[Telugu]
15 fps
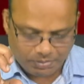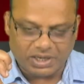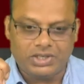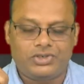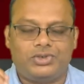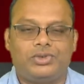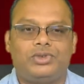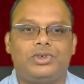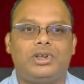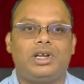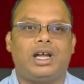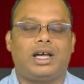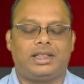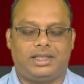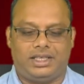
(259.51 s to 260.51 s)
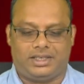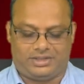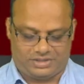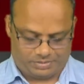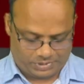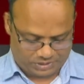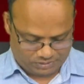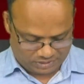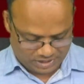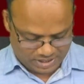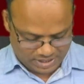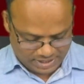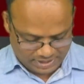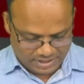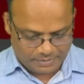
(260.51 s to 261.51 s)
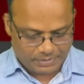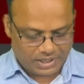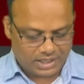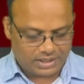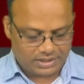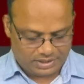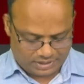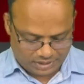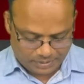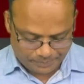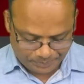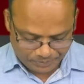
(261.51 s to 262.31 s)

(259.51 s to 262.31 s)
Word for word: పరిశుద్ధులుగా తీర్చబడుట అదే మాటని